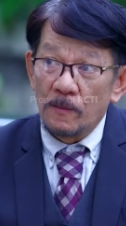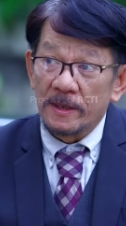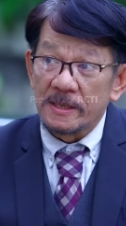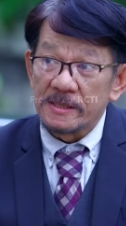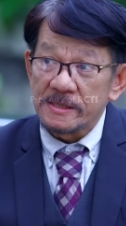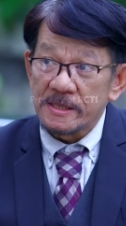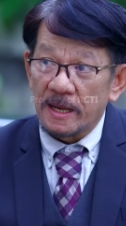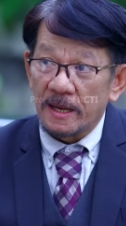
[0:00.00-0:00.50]
lomba
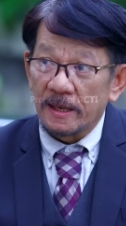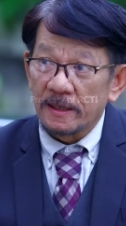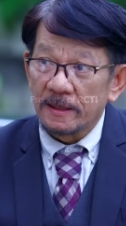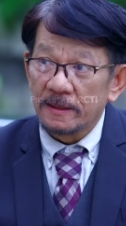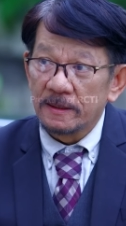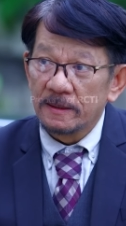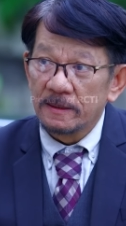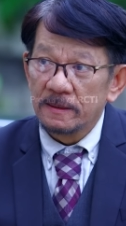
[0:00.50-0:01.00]
desain,
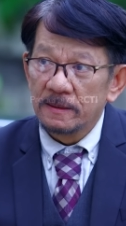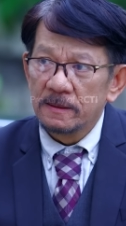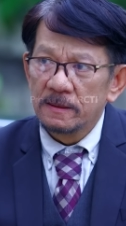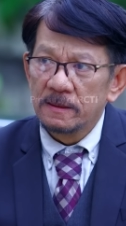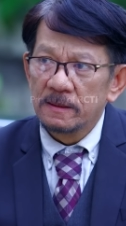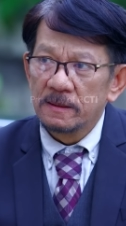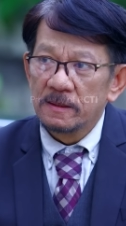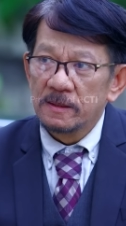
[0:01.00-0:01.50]

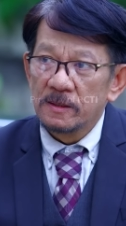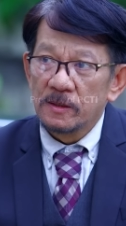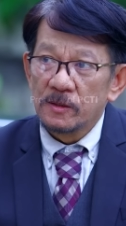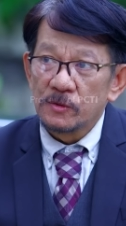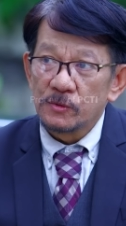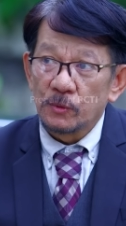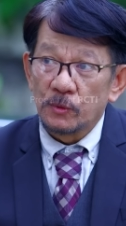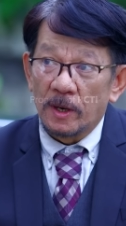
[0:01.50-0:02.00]

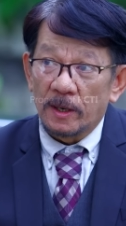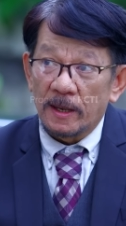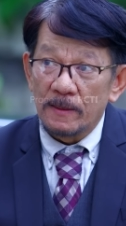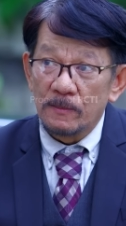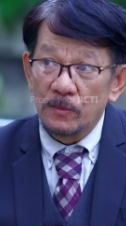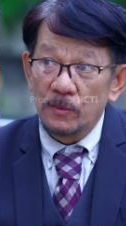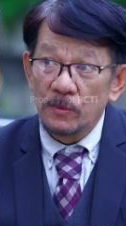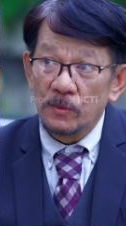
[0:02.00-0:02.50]
sudah
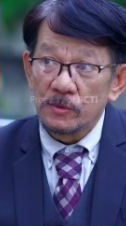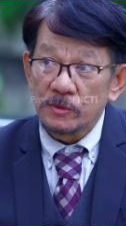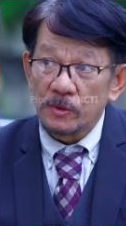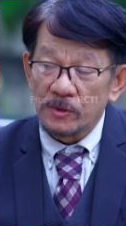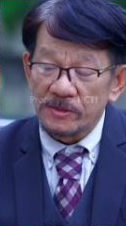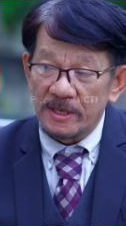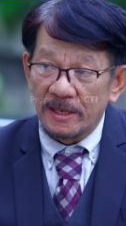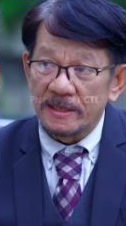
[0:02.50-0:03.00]
kamu
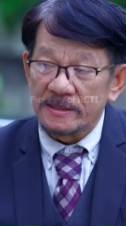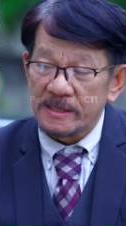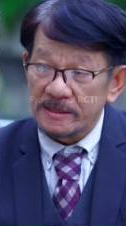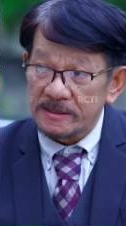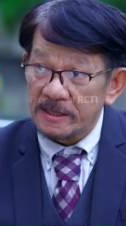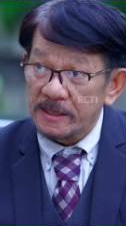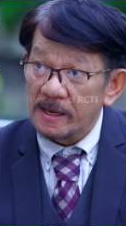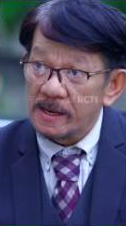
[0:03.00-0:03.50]

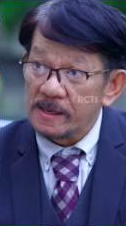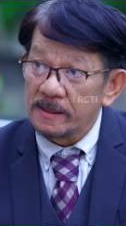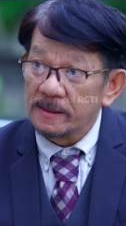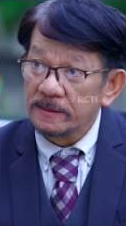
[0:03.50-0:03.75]
sosialisasikan?